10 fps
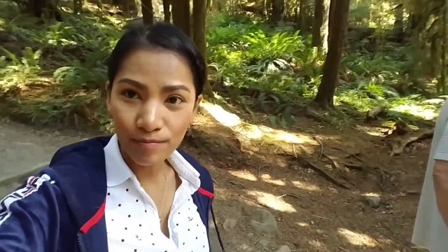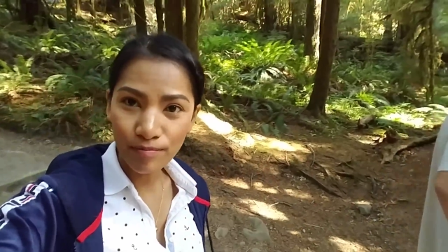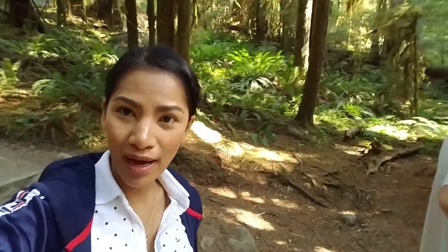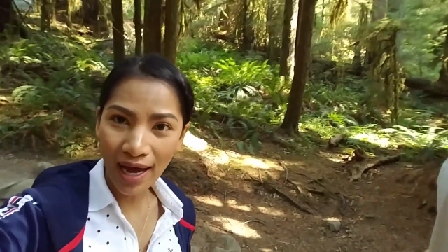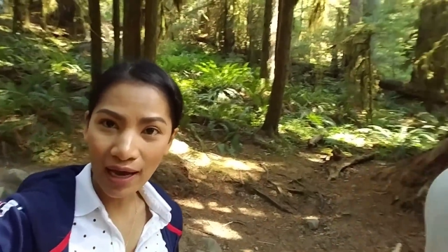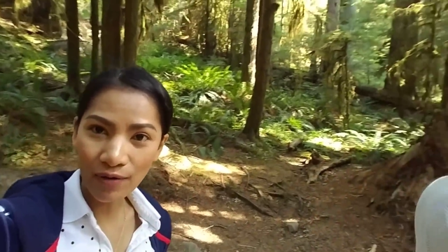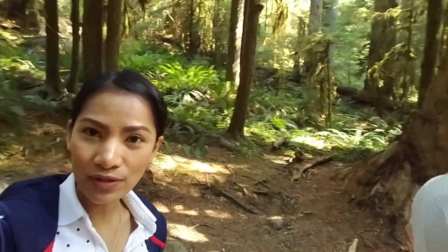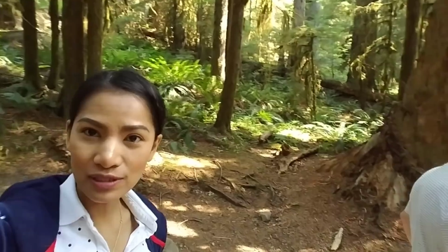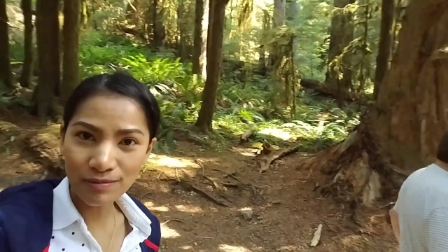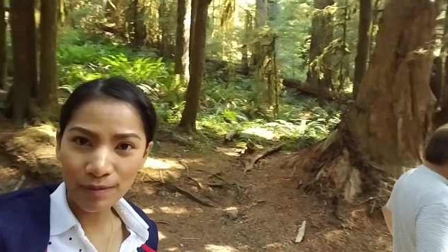ป่าเขาก็
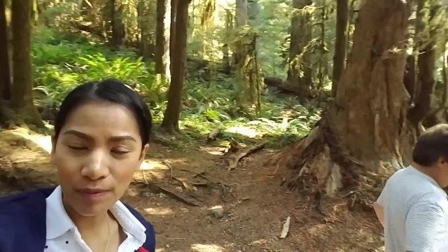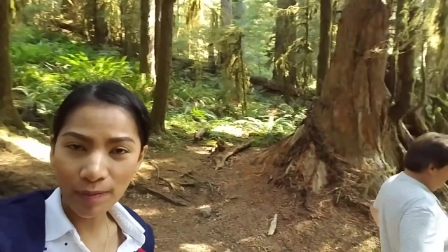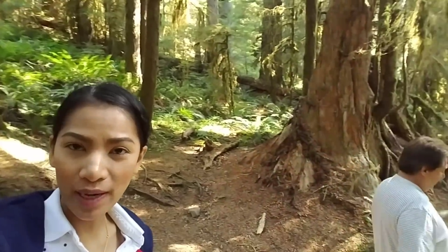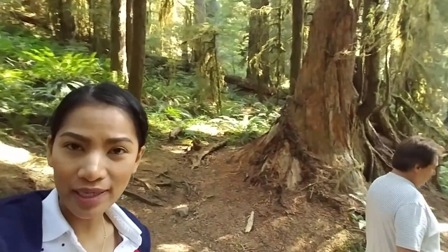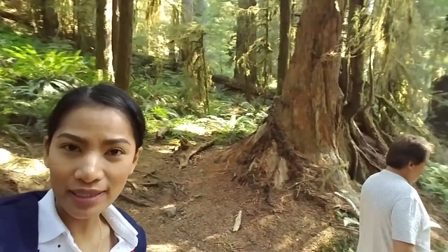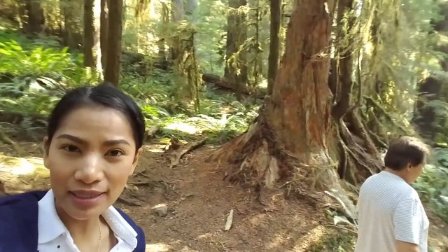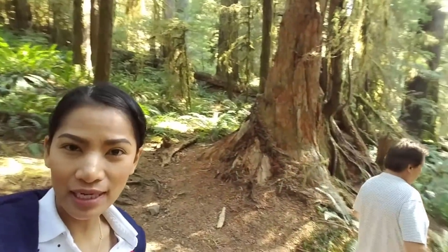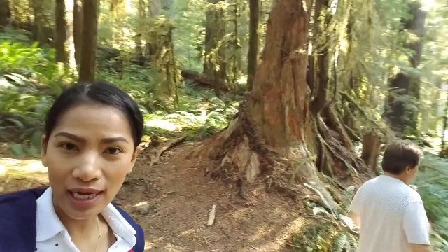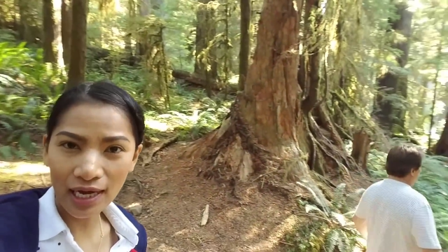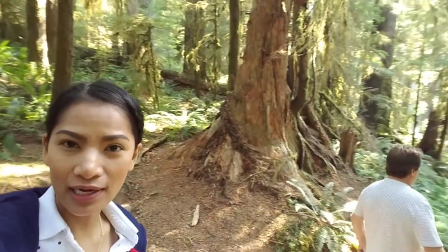จะเป็นประมาณนี้นะ
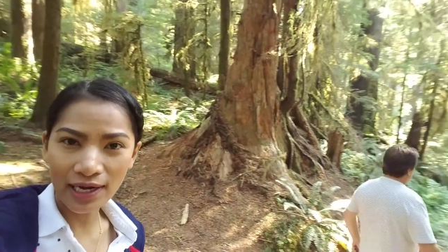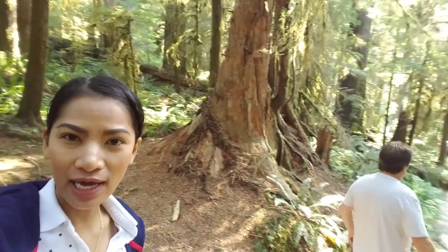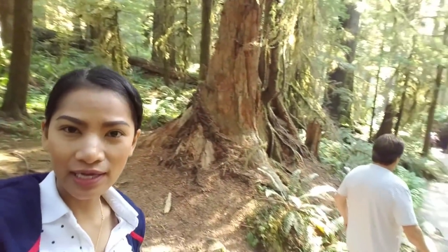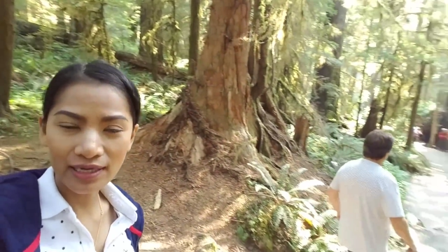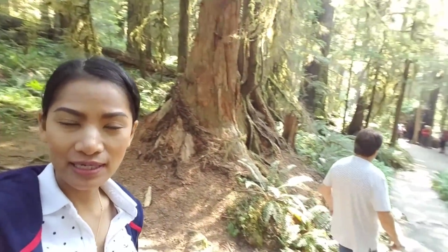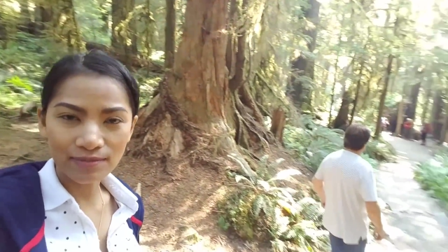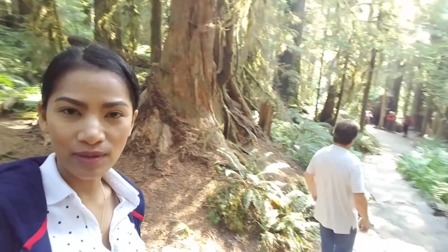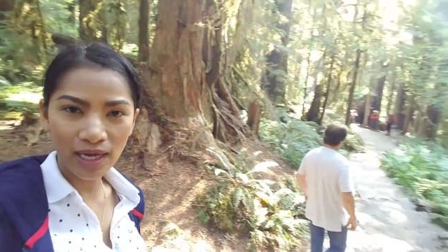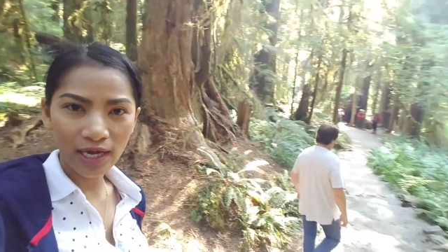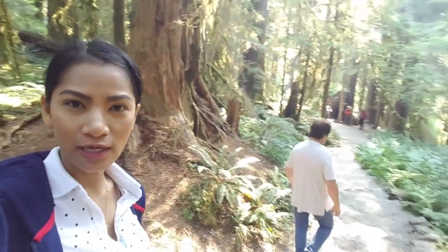คะน่าเดิน
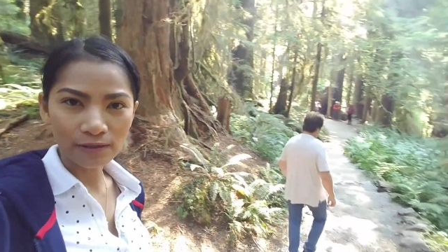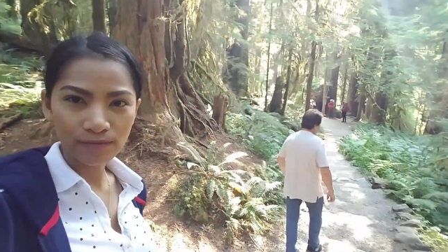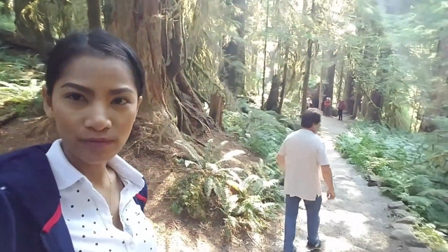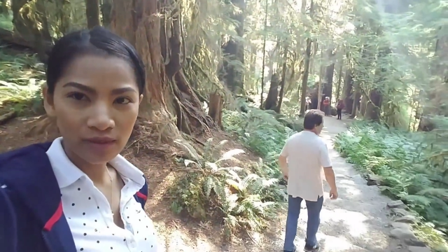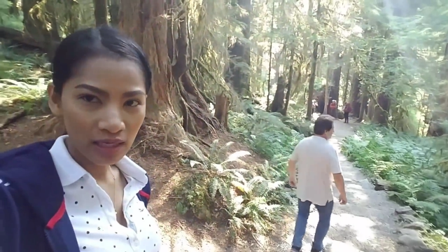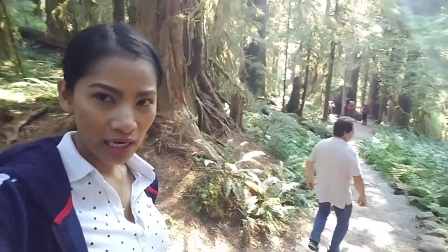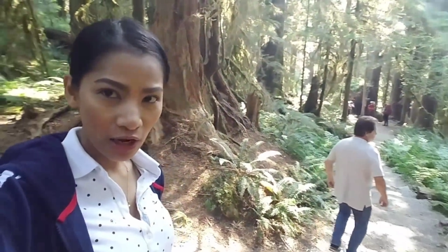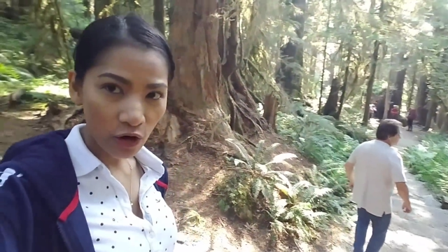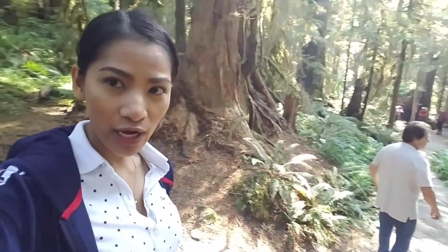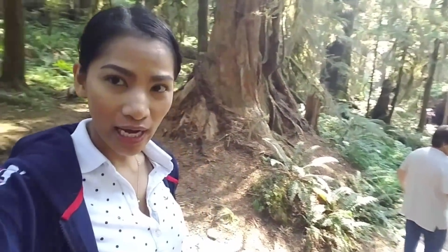มากแล้ว
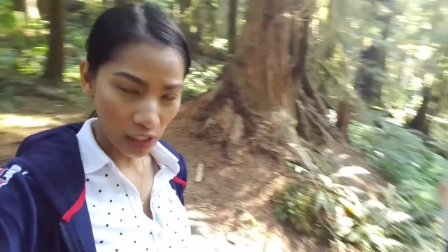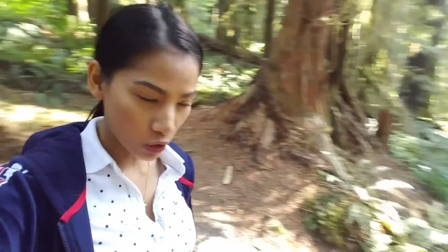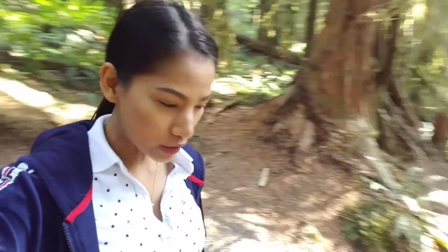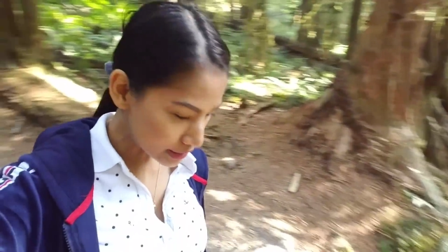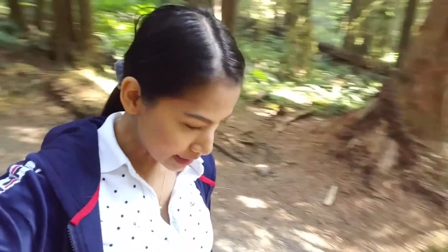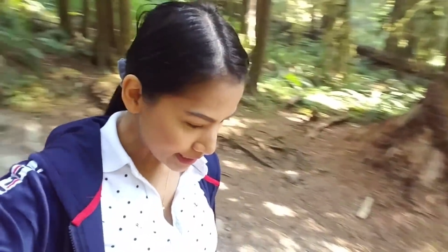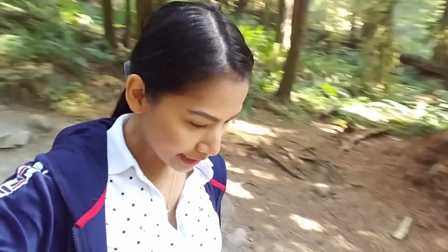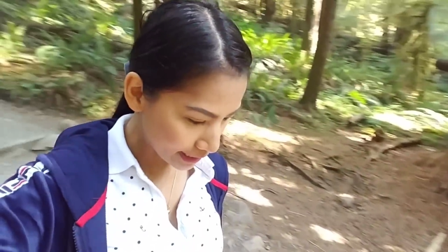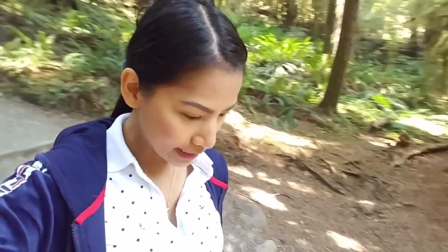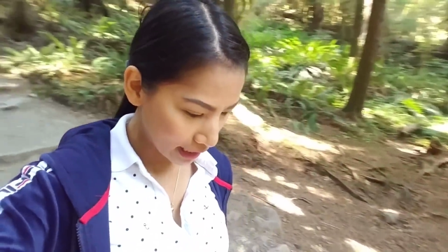อากาศก็จะเย็น
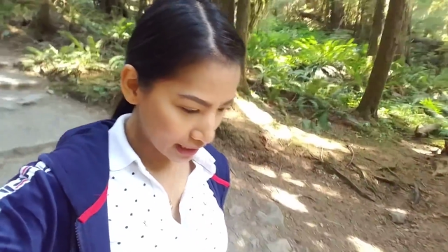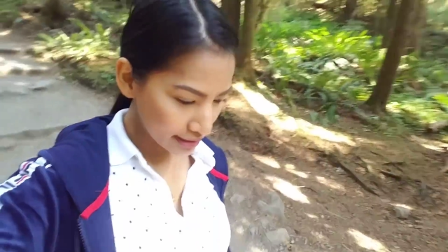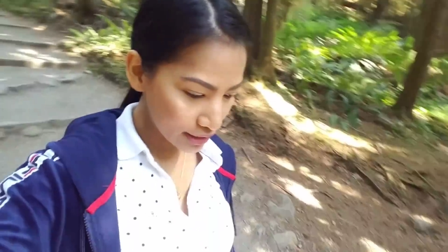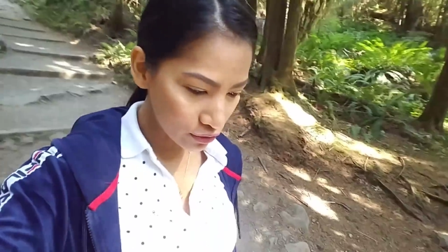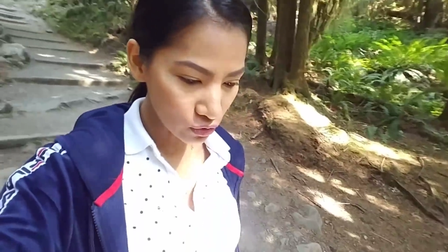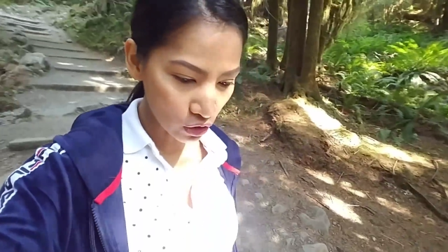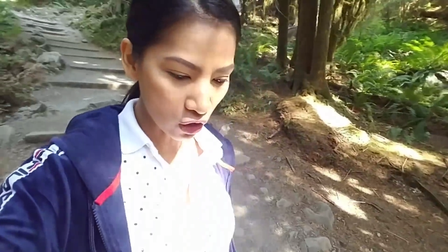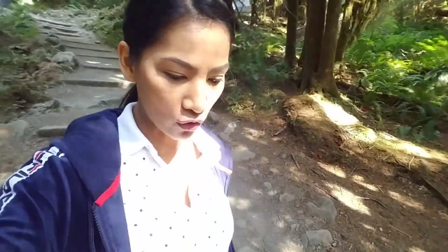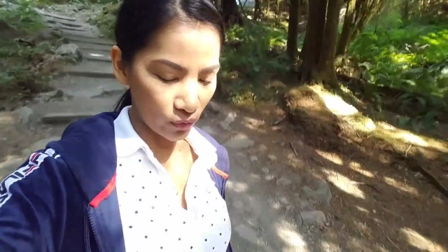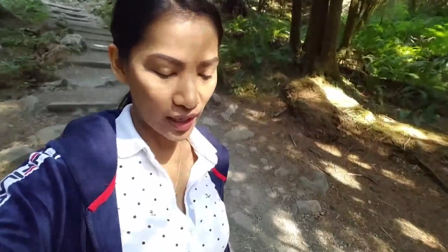นะคะเย็นอยู่ตลอ
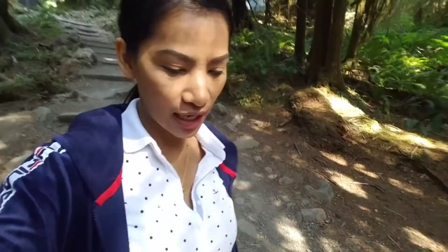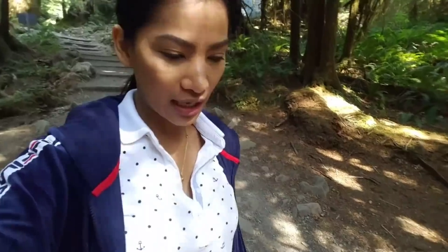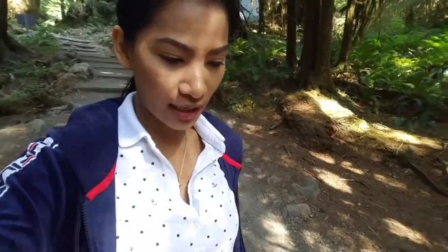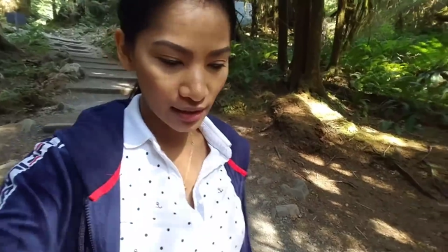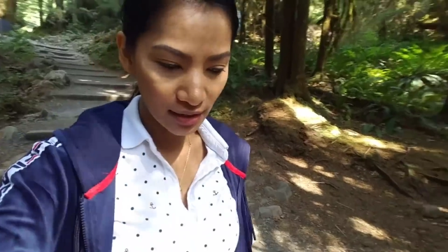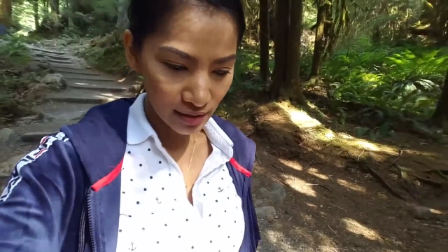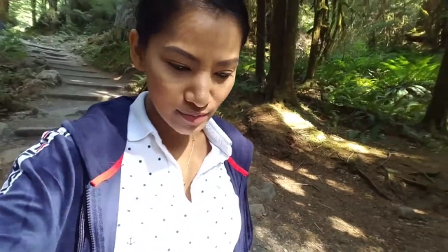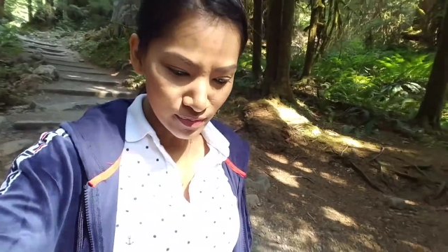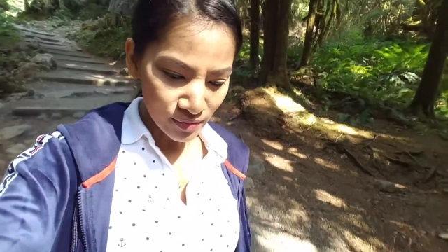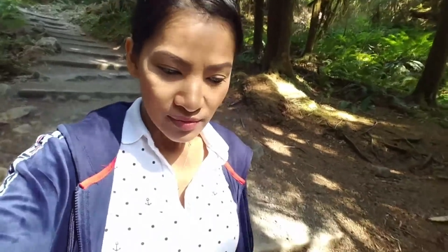ดเวลา
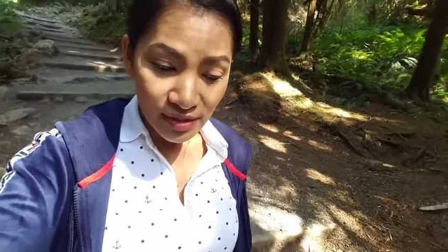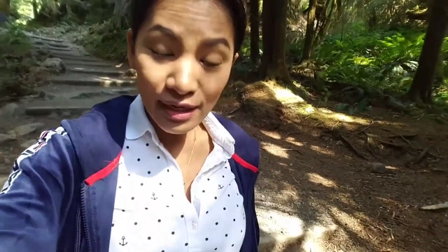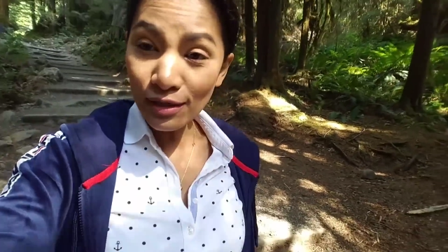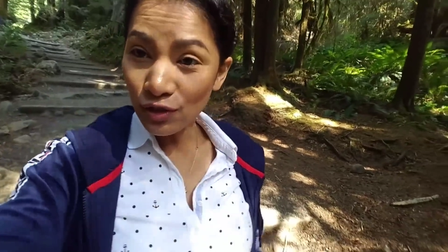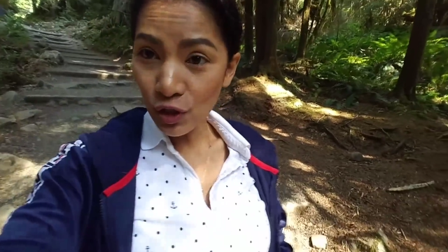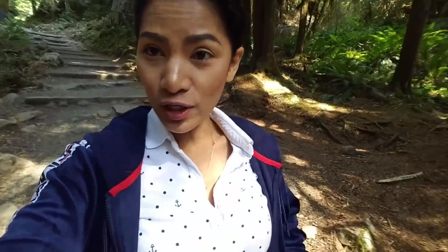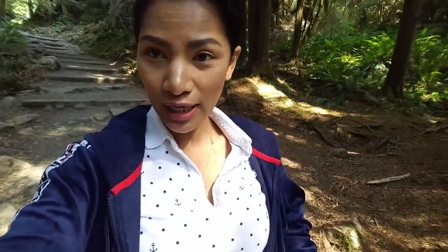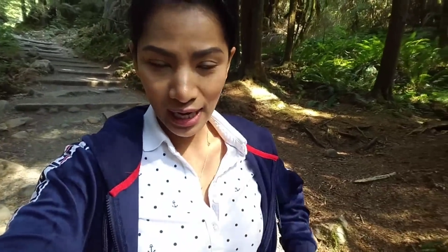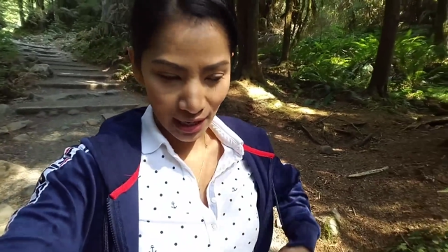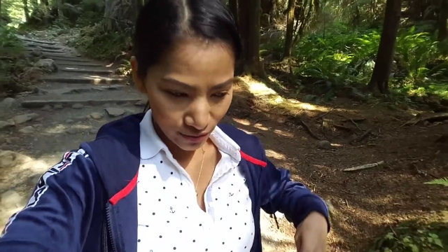เย็นจนห
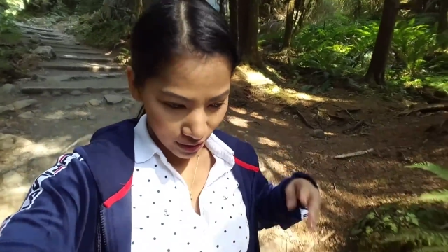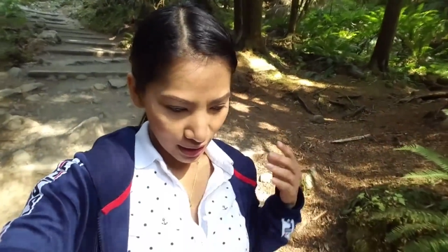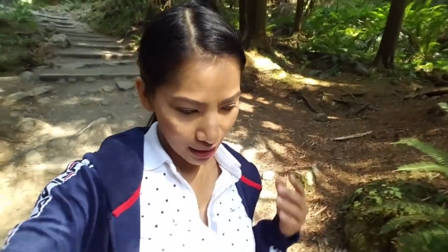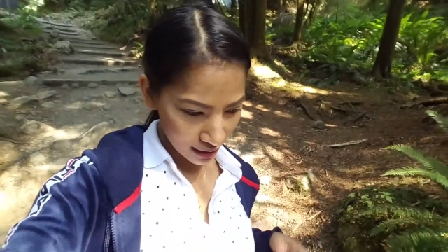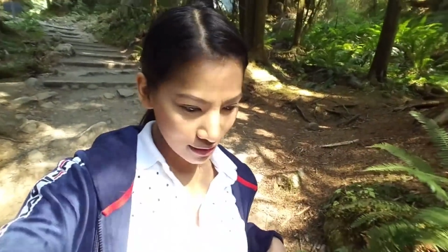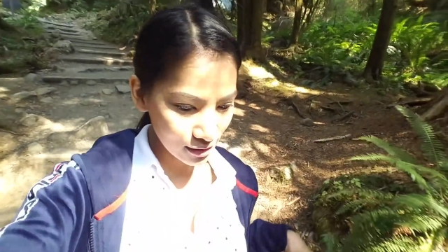นาวนะคะ